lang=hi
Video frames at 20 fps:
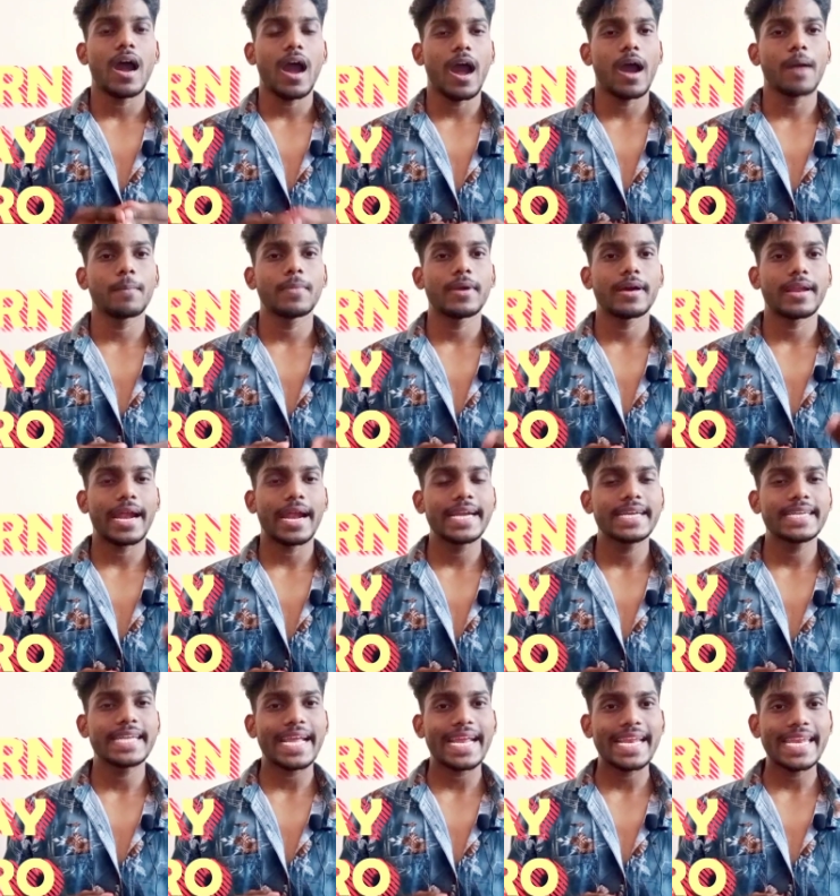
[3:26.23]
आप
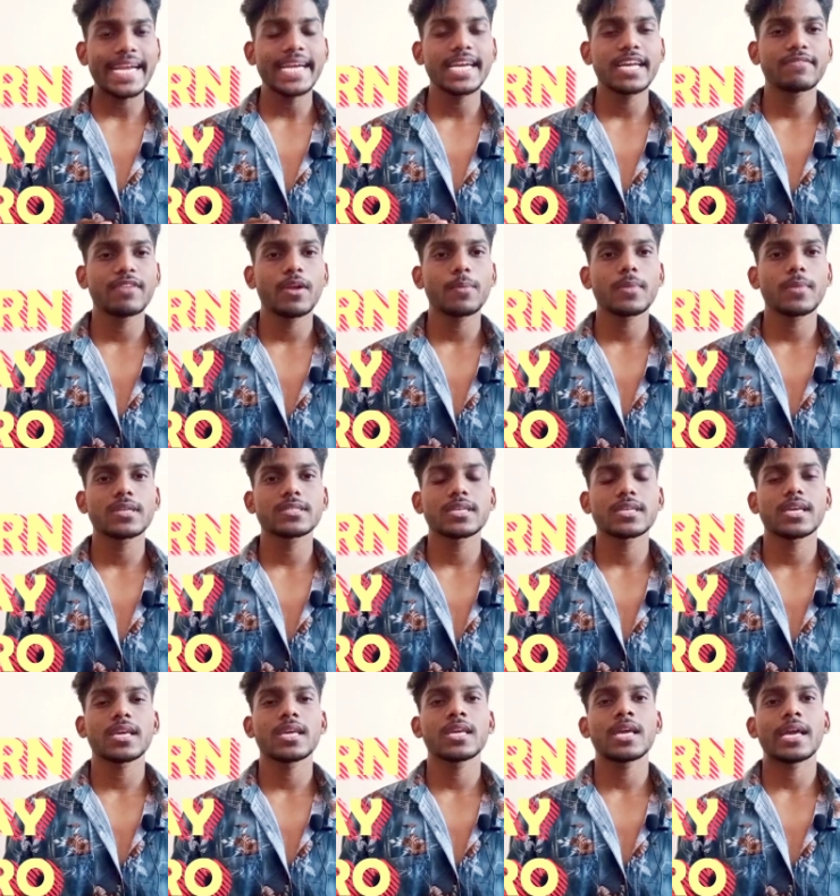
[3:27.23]
राइट टेक्निक डेवलप कर
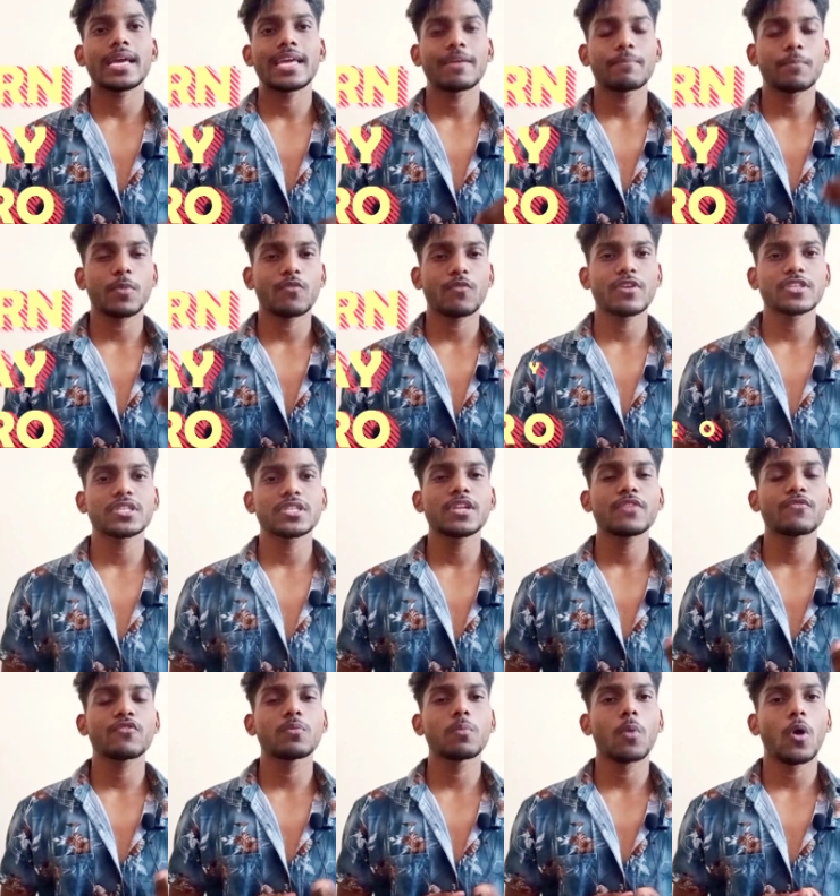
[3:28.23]
सकें एक प्रोफेशनली
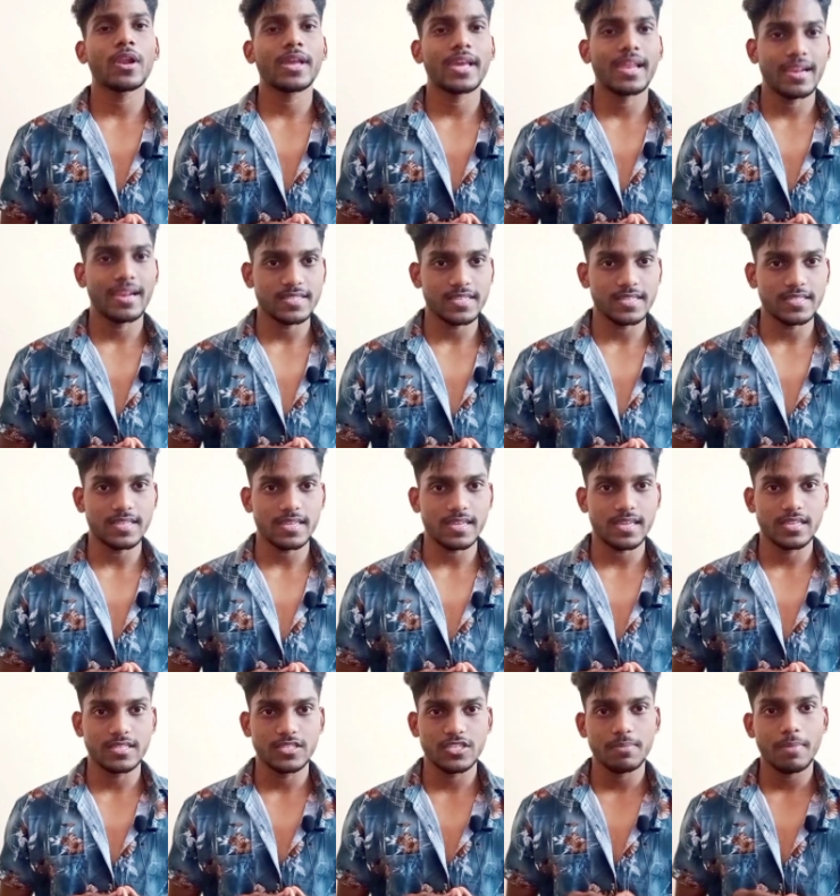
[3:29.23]
फुटबॉल खेलना सीख
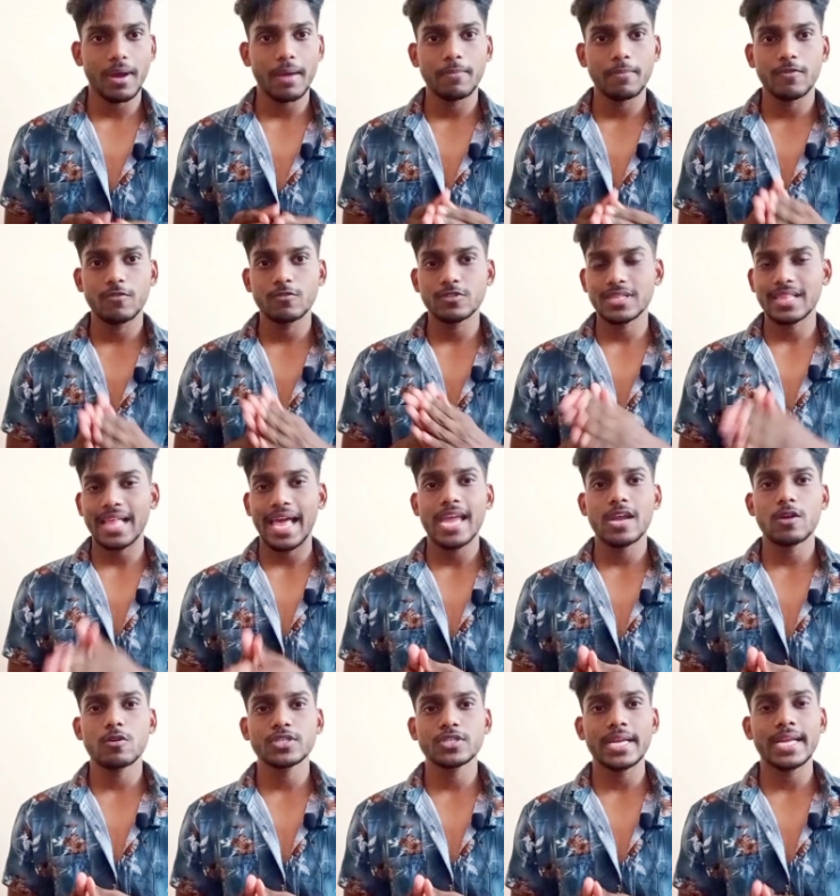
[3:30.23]
सकें जब आप उस
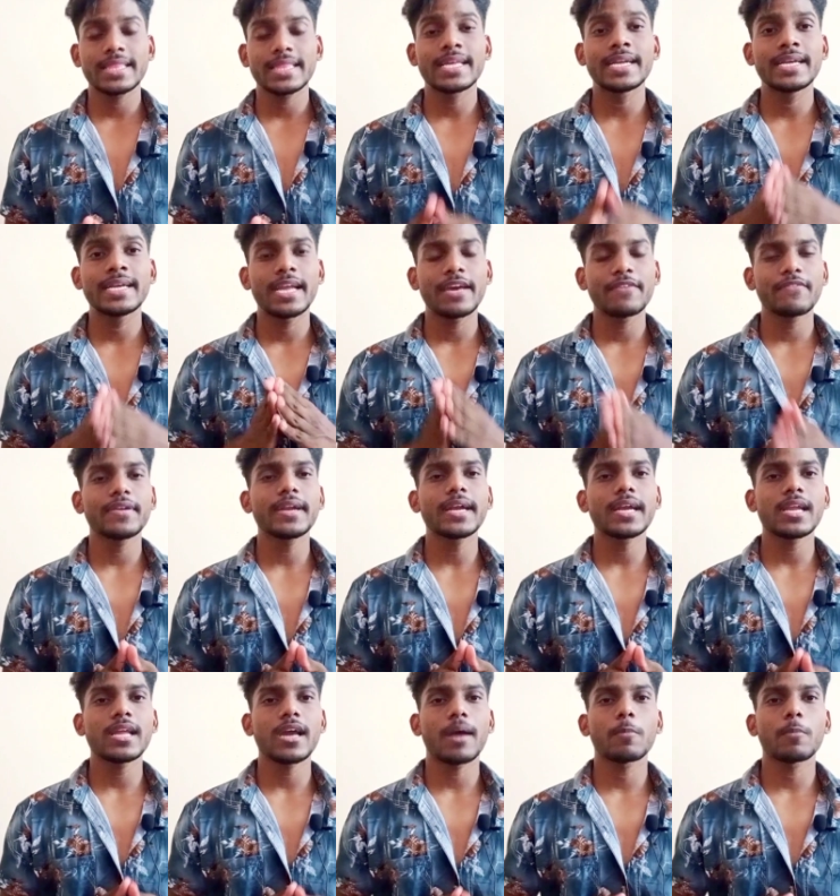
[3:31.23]
लायक हो जाएंगे देन
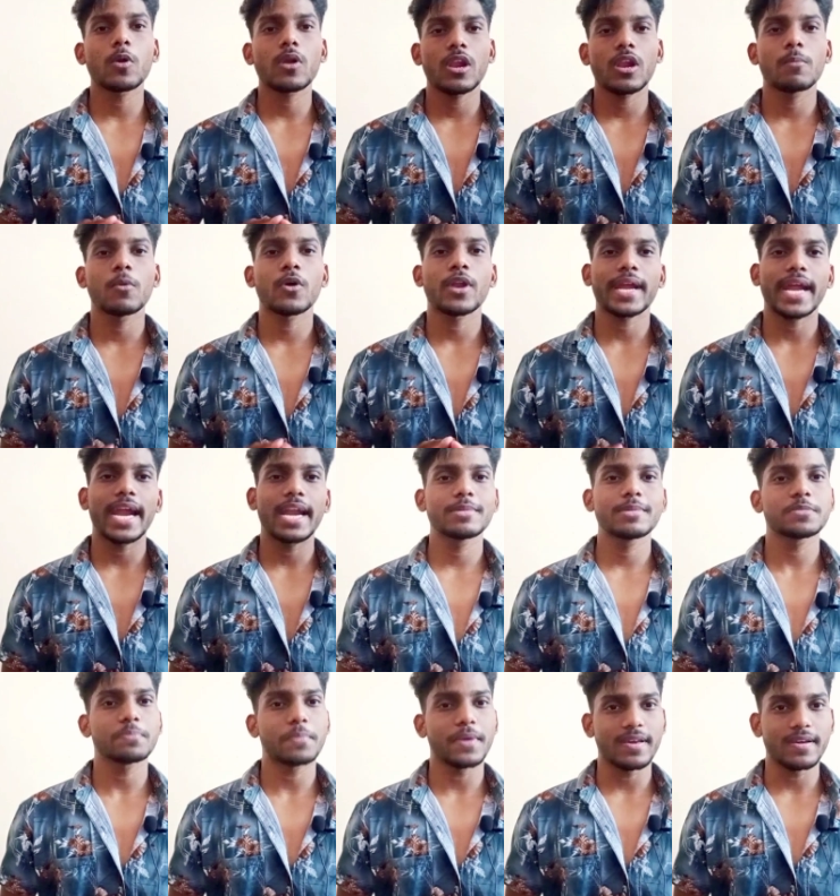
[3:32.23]
डेफिनेटली आपको क्लब और
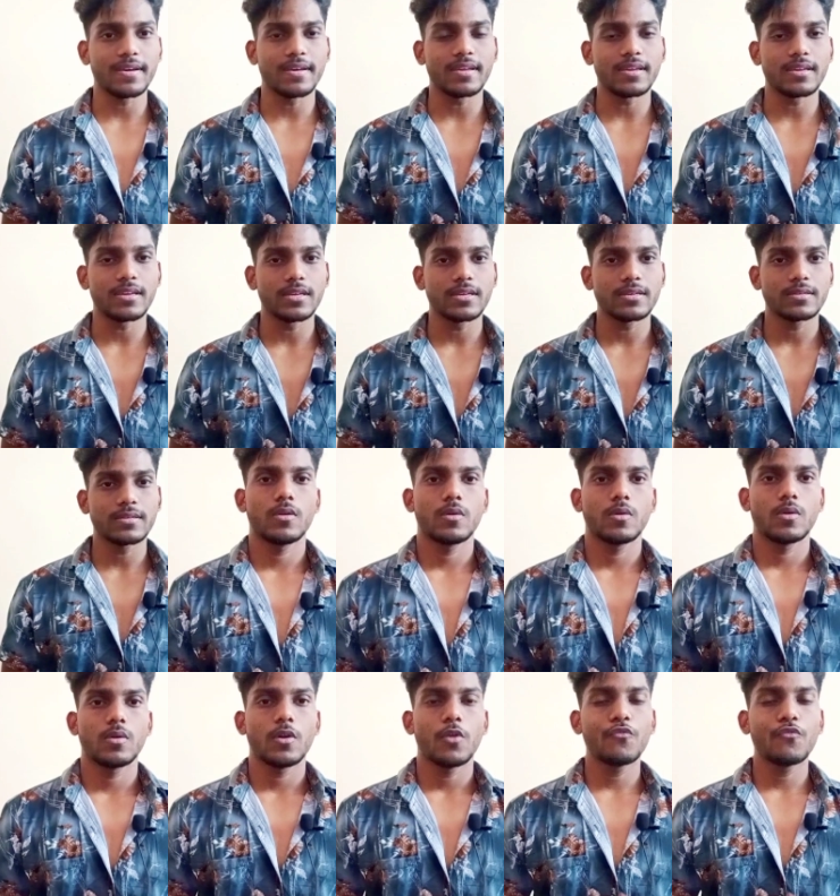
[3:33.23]
अकेडमीज पे
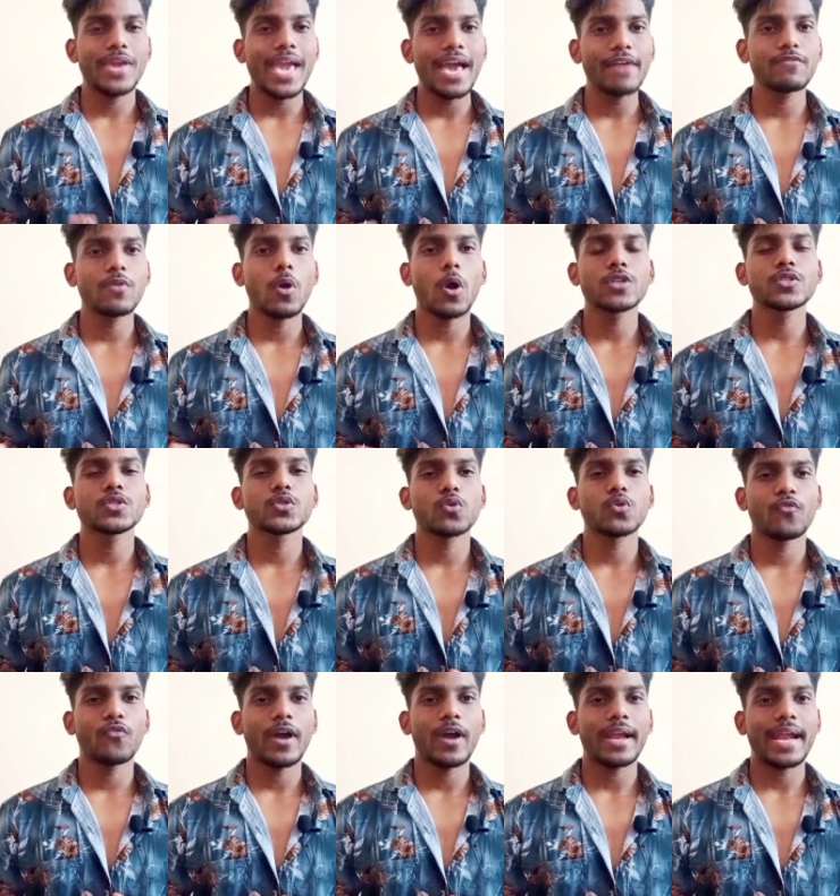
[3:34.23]
करेगी वी हैव गॉन सो
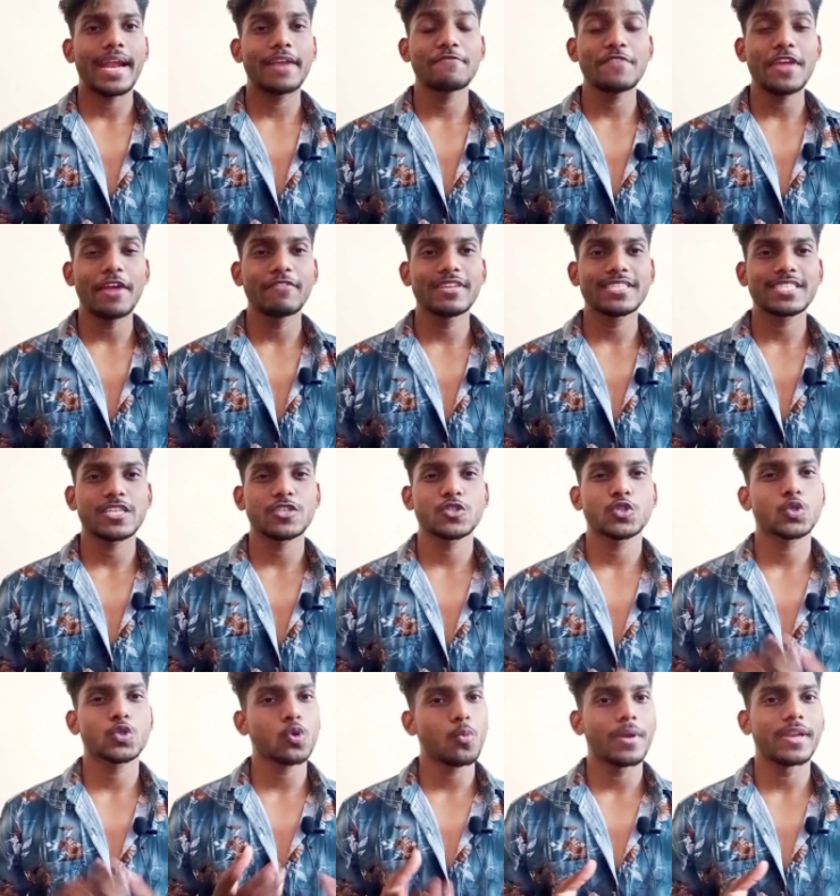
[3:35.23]
फार एंड वी हैव
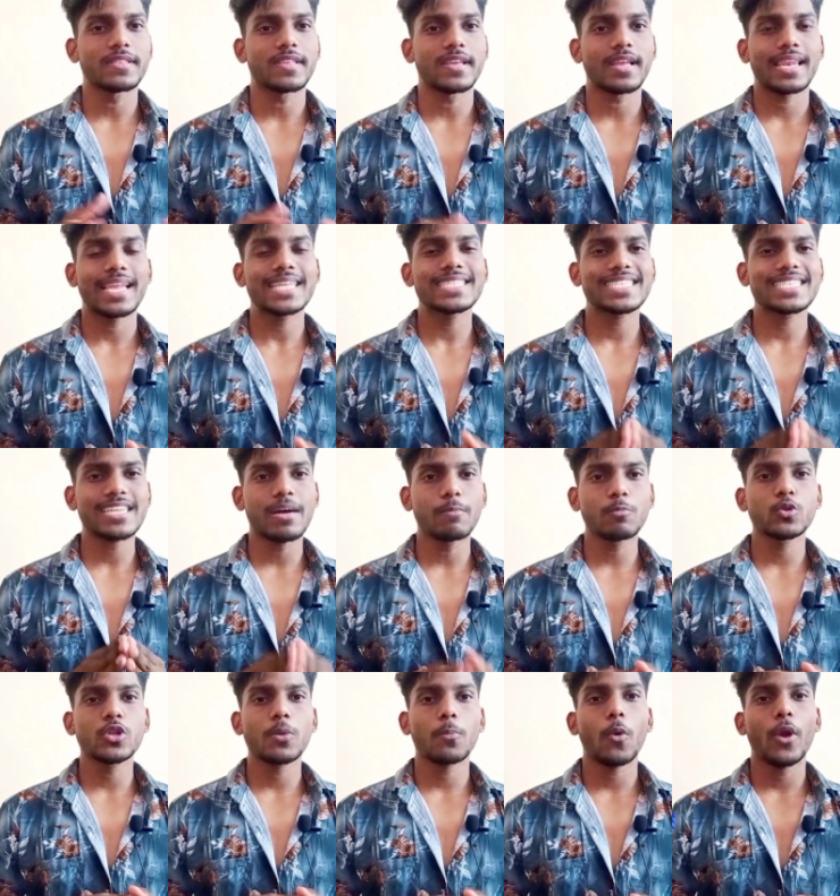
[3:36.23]
डिस्कस सो मेनी थिंग लेट्स कम
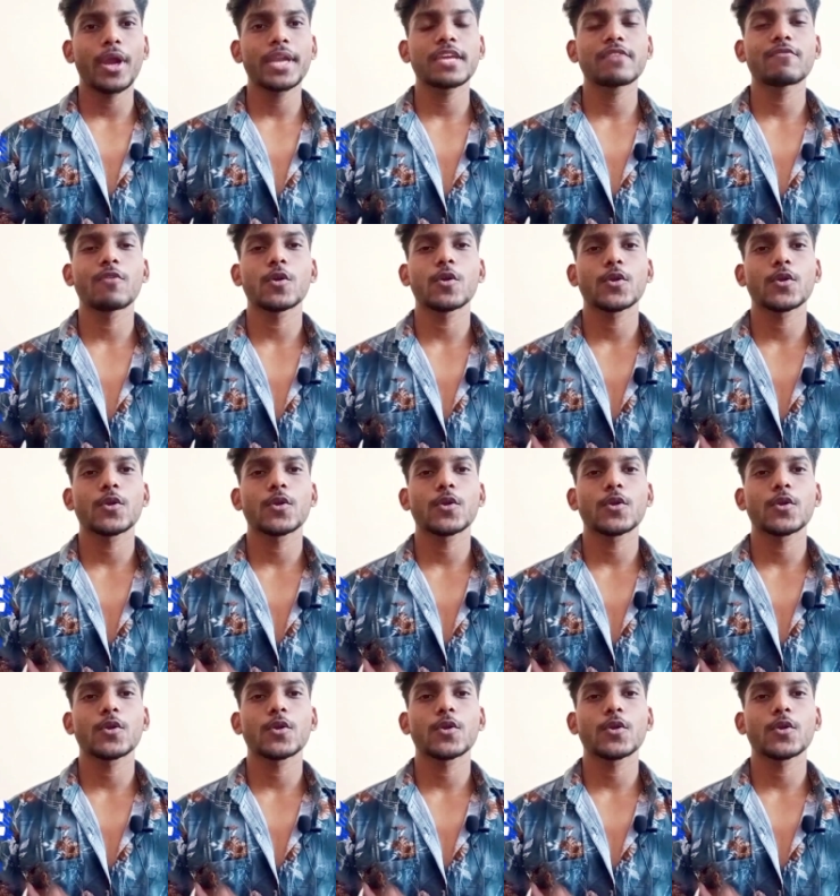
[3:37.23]
टू द पॉइंट कि वो